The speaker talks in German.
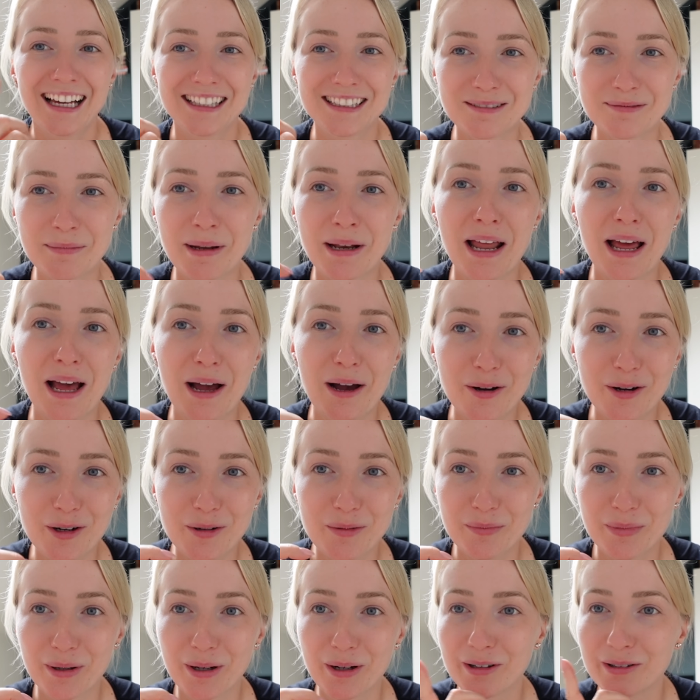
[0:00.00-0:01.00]
also meine
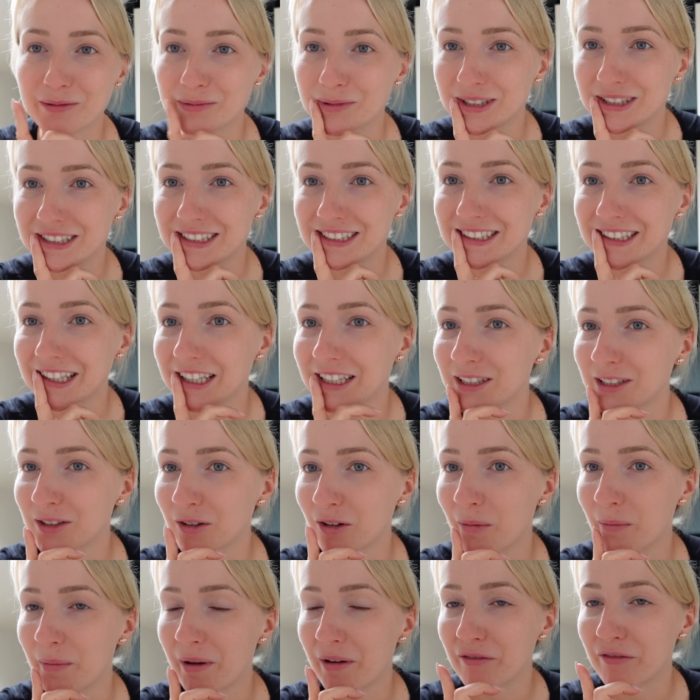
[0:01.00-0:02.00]
Augenbrauen muss ich dringend
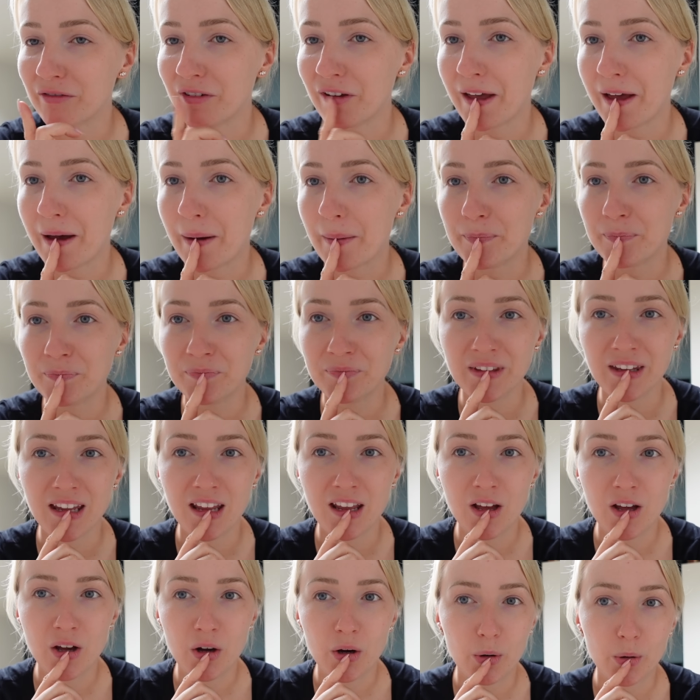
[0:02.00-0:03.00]
nochmal färben
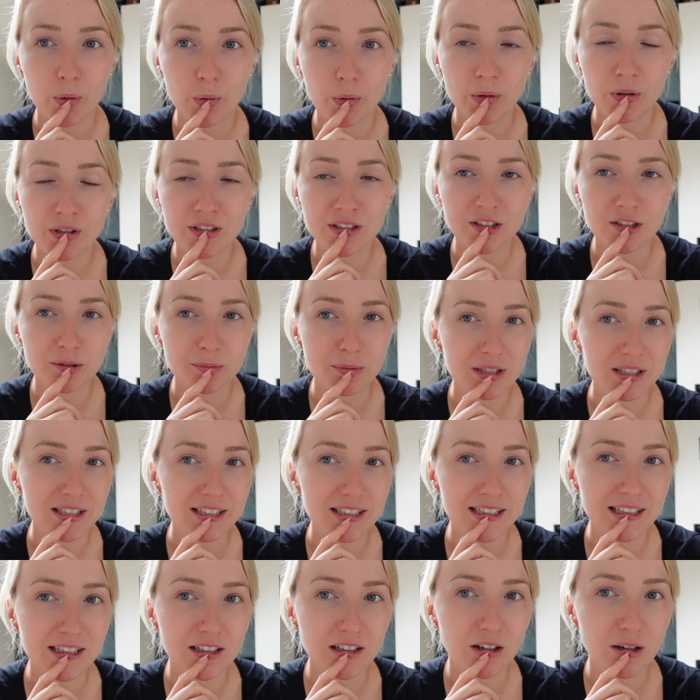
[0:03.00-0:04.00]
und
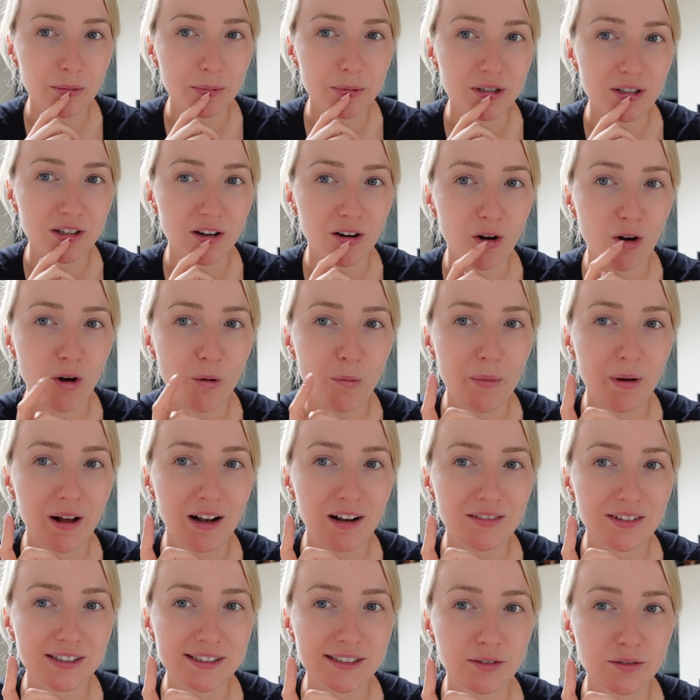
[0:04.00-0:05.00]
überlege, ob ich auch
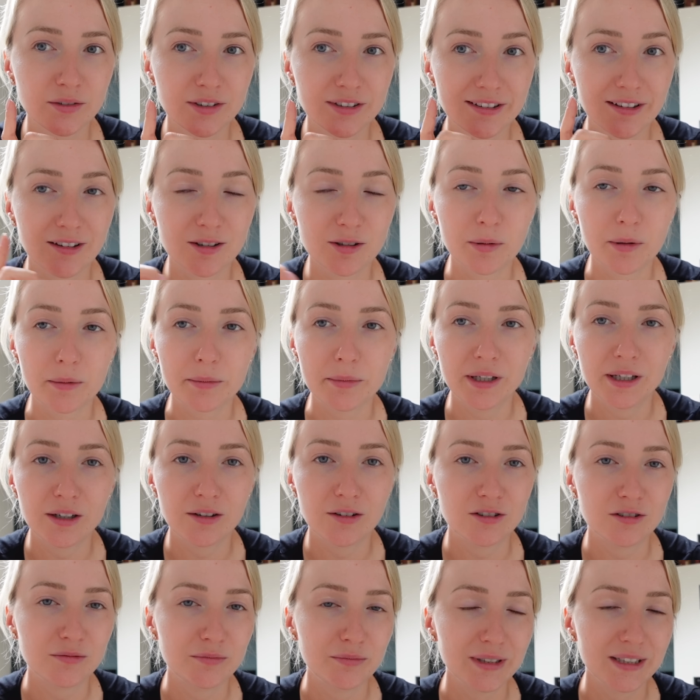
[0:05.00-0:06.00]
mal was Neues ausprobiere
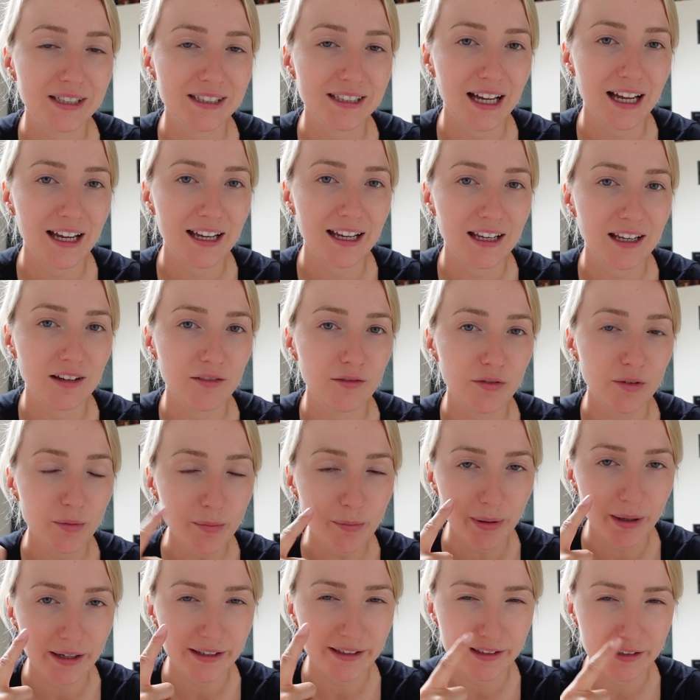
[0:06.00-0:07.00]
und mir ein
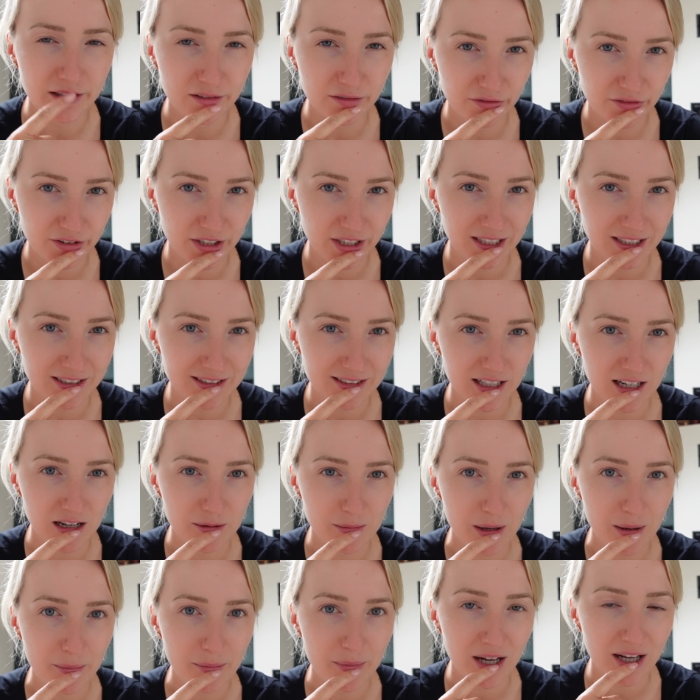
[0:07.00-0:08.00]
Wimpernlifting
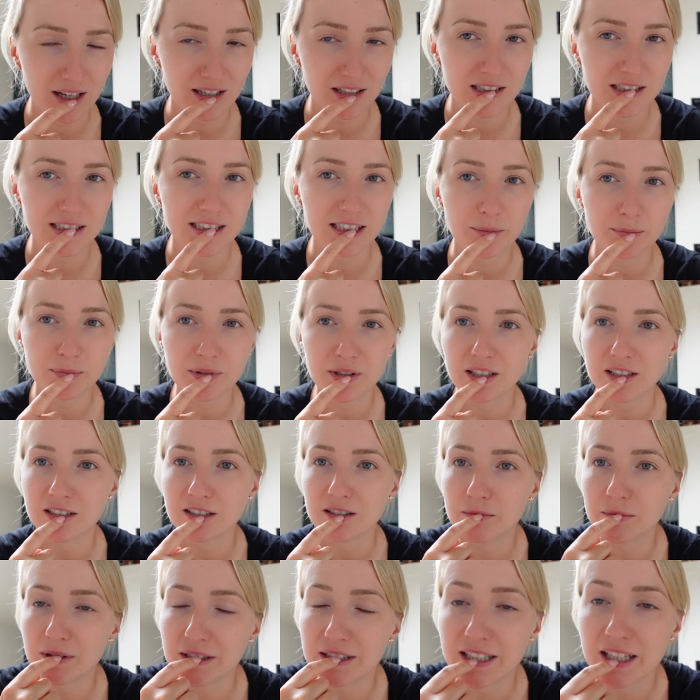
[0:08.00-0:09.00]
selber mache. Ich habe da
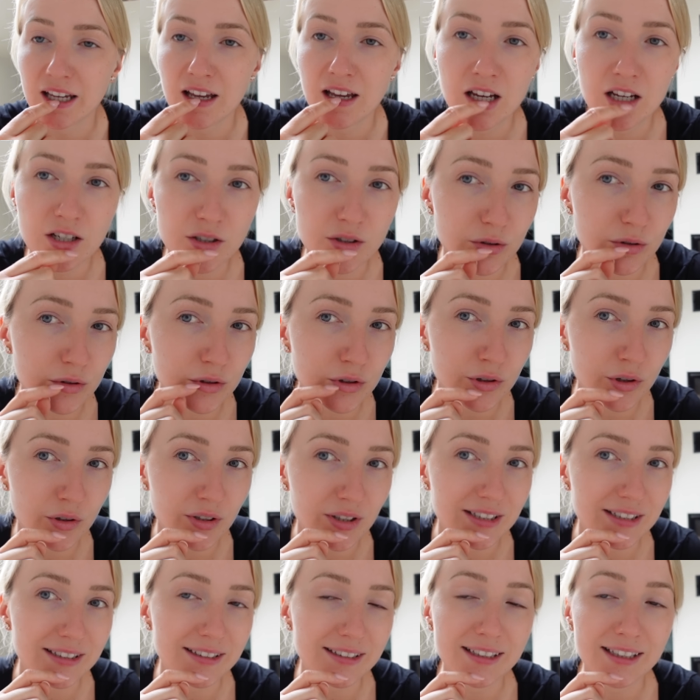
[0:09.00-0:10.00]
nämlich so ein
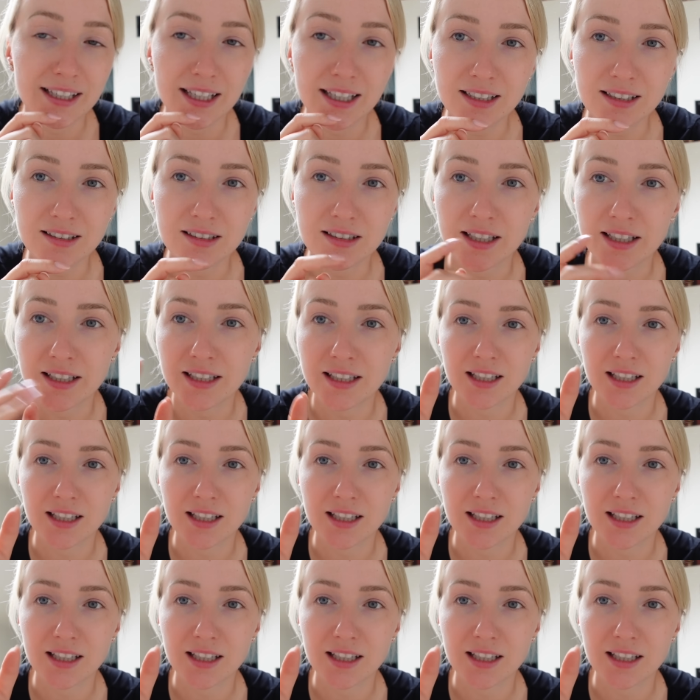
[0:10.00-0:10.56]
neues Kit, denn